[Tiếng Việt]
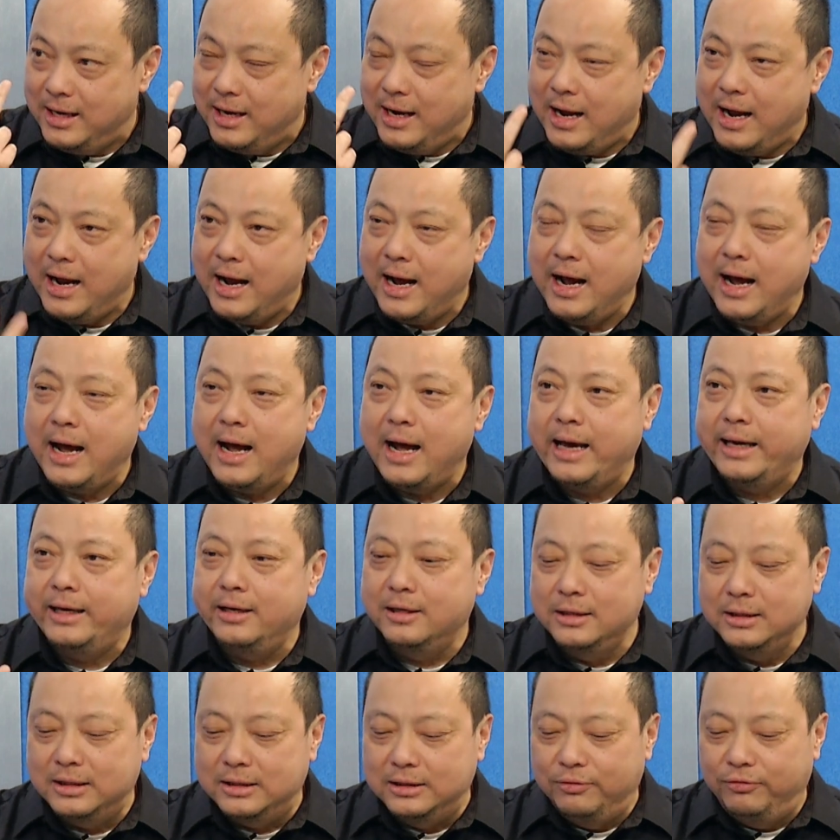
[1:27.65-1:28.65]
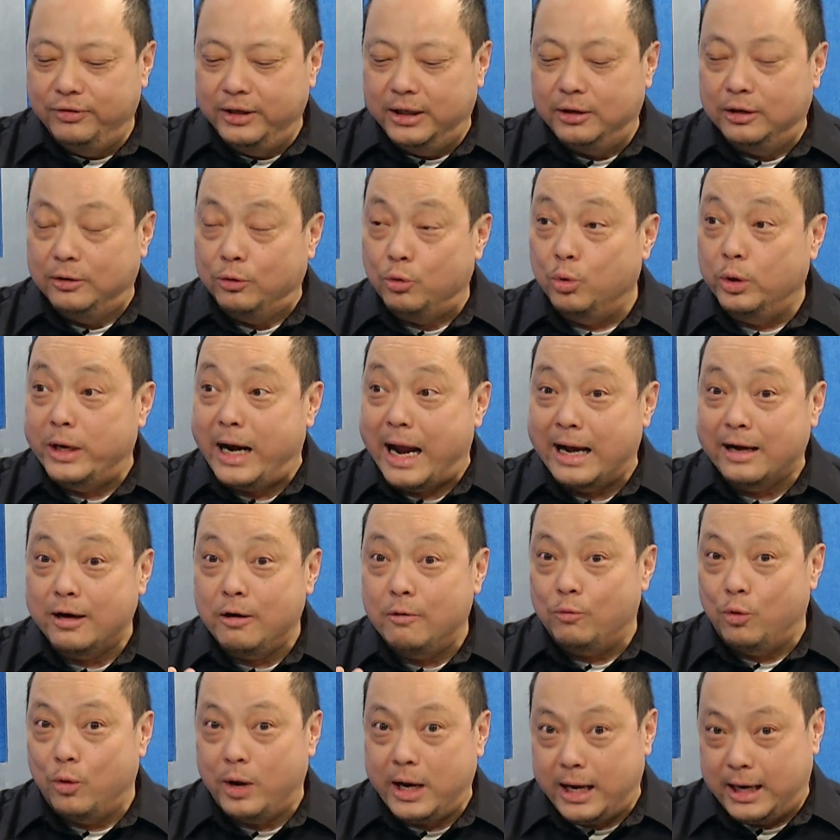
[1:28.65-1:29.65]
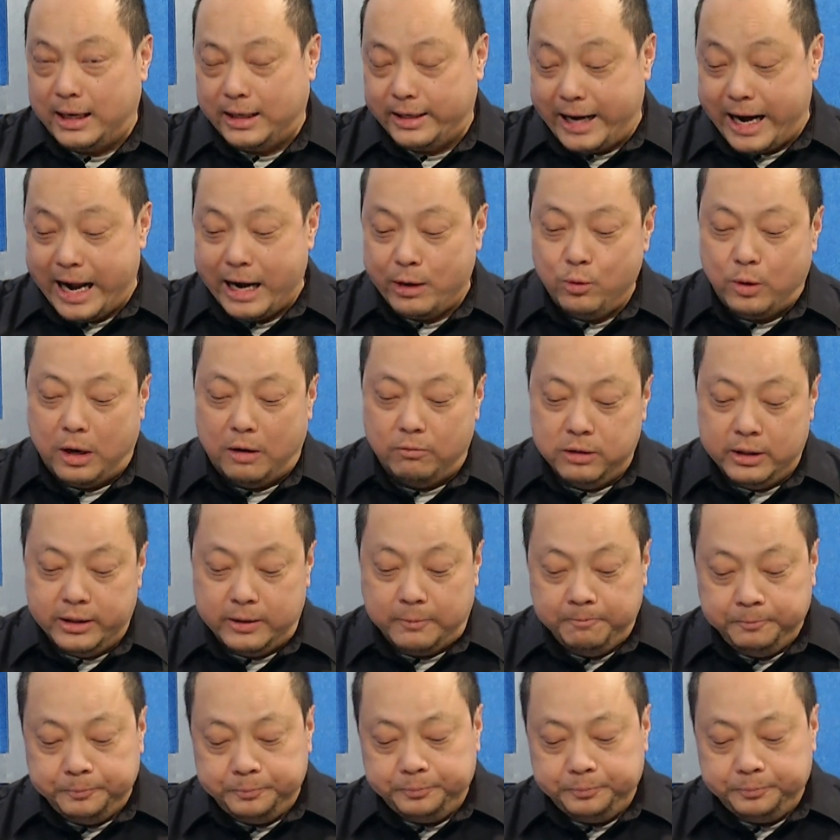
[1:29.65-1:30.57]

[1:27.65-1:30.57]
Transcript: hai ứng cử viên của đảng cộng hòa là đảng của ông á